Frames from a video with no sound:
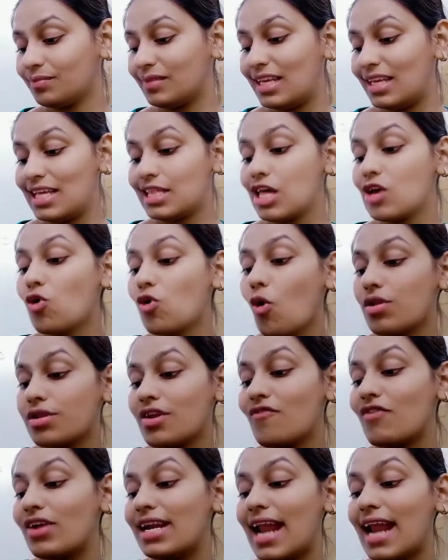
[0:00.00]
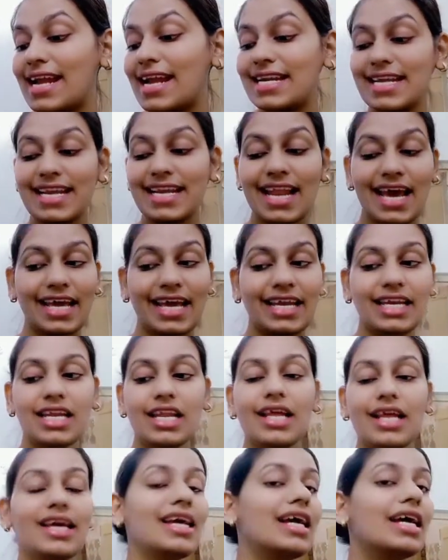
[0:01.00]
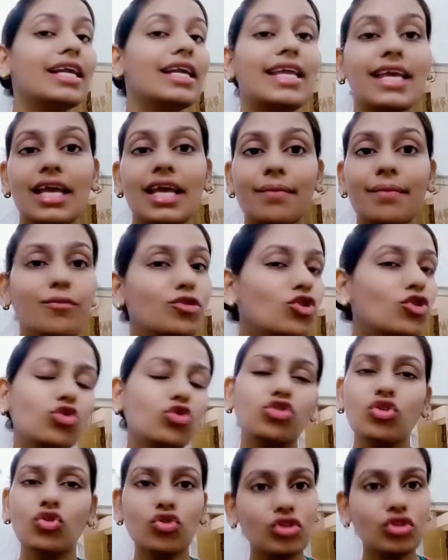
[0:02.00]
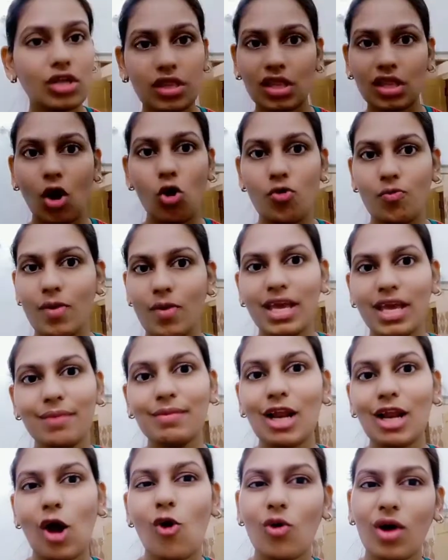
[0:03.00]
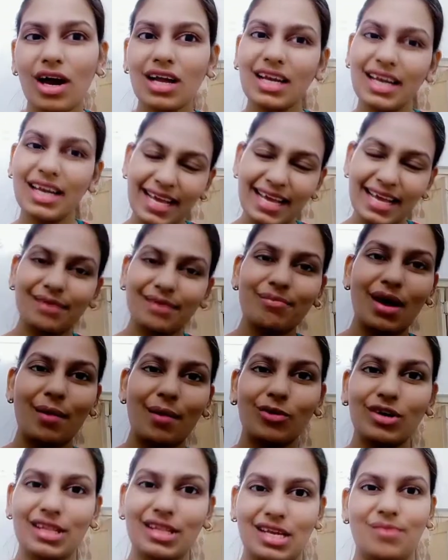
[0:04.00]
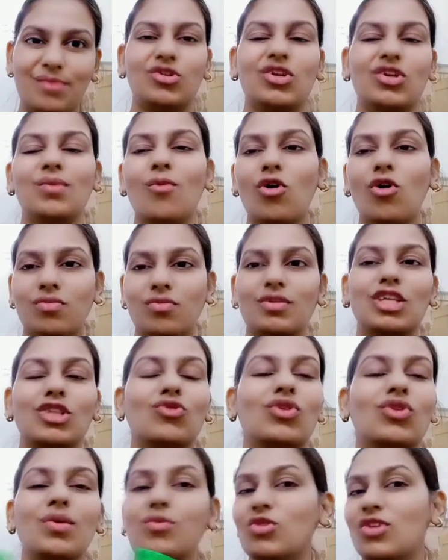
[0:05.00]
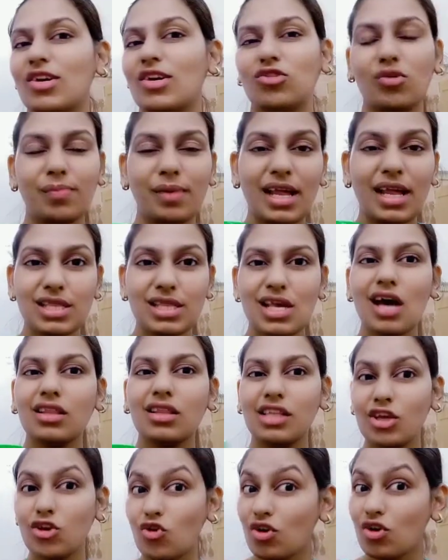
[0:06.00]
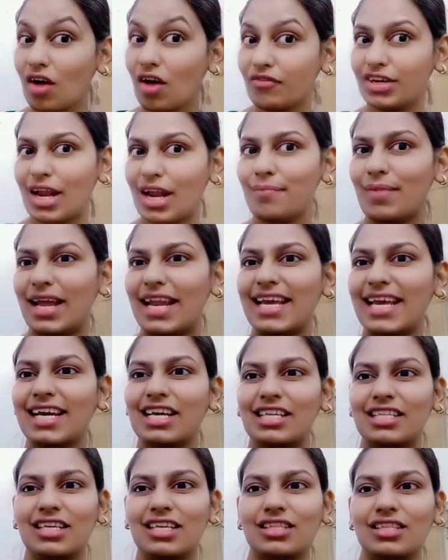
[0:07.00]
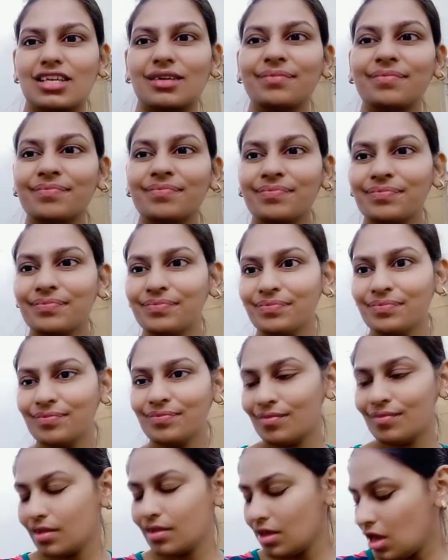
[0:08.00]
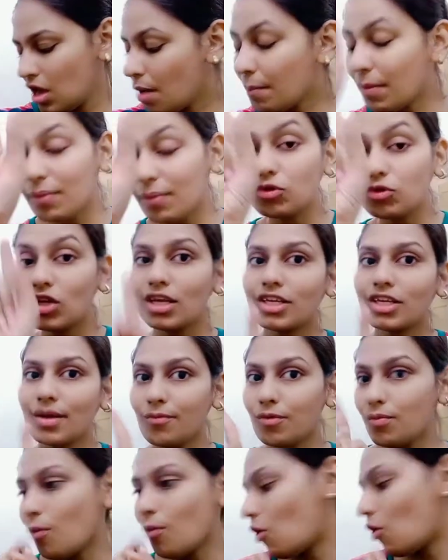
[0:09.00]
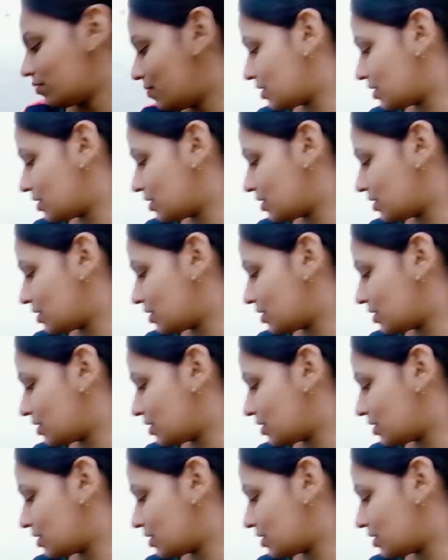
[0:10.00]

इसकी कॉस्ट है वन नाइन्टी नाइन ठीक है मुझे कुछ ना कुछ डिस्काउंट पे ही मिला होगा लिंक मैं आपको डिस्क्रिप्शन बॉक्स में दे दूँगी मुझे एक्चुअल प्राइस याद नहीं क्योंकि काफ़ी टाइम पहले खरीदा था बट मुझे ये शैम्पू बहुत